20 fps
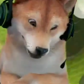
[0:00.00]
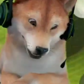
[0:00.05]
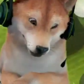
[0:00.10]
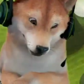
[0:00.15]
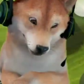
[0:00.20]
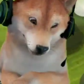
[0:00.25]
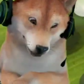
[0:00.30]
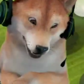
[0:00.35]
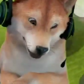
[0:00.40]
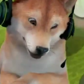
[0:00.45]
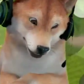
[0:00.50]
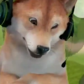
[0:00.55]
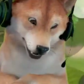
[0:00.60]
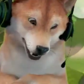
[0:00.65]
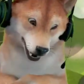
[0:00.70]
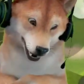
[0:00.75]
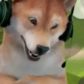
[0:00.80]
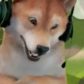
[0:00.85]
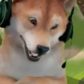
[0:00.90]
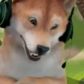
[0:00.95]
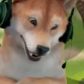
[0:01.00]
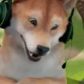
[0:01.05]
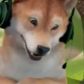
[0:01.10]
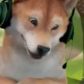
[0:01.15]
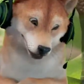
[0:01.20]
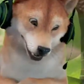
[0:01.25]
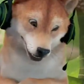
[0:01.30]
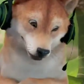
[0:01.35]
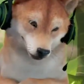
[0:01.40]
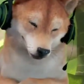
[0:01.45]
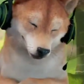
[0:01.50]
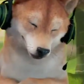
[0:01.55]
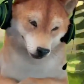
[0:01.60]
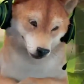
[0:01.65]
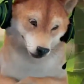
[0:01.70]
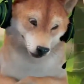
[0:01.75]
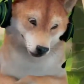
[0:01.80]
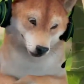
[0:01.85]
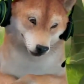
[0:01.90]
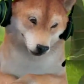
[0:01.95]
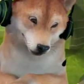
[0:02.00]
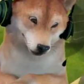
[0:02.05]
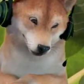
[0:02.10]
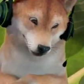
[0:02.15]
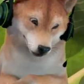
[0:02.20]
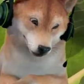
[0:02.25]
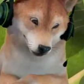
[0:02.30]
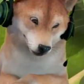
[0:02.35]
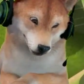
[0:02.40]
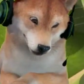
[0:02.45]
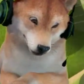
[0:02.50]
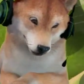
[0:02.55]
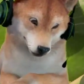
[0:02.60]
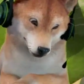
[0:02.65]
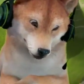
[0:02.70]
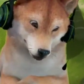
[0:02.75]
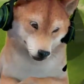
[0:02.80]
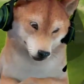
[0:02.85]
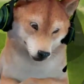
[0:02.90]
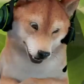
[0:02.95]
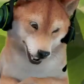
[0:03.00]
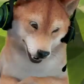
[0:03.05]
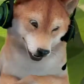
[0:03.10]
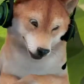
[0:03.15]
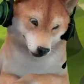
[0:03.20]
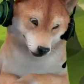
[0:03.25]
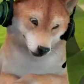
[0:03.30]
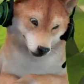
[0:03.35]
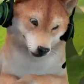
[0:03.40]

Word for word: dan oh itu ada yang renang oke okay.